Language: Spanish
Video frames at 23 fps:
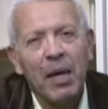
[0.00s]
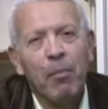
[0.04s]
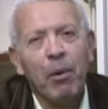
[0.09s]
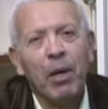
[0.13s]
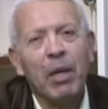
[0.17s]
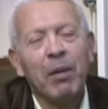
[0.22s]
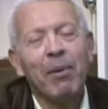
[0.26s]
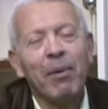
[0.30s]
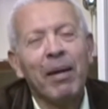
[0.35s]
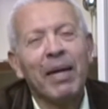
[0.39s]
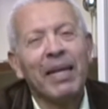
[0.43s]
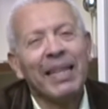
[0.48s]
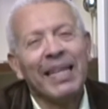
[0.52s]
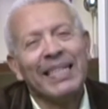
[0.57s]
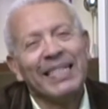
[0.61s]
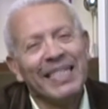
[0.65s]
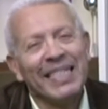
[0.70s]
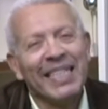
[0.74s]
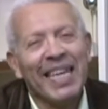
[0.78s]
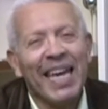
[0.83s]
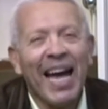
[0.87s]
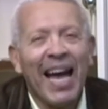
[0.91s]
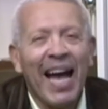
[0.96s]
Bolívar
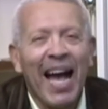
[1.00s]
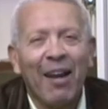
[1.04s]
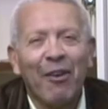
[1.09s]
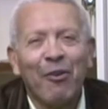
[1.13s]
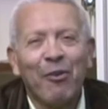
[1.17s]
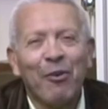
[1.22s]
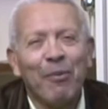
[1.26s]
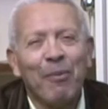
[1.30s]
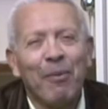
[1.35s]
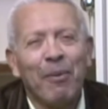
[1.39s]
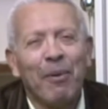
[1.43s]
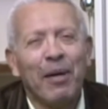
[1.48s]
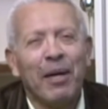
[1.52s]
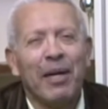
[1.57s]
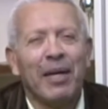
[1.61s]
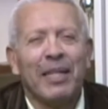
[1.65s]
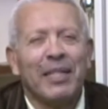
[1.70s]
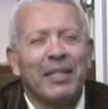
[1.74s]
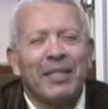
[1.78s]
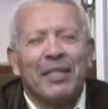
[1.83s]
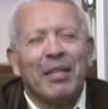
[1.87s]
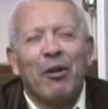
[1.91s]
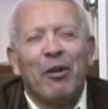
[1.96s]
decía algo
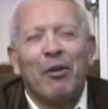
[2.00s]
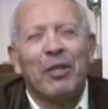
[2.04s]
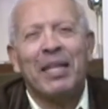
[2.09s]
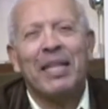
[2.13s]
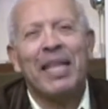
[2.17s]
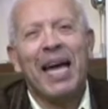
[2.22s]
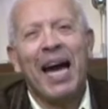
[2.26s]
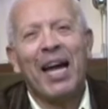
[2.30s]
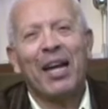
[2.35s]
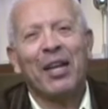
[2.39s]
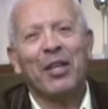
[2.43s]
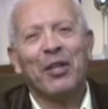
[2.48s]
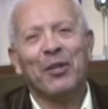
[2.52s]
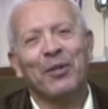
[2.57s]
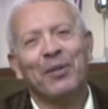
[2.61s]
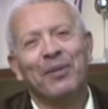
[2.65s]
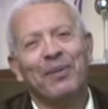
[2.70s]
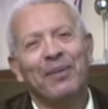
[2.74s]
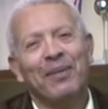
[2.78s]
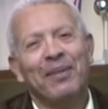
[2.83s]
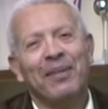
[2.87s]
extraordinario.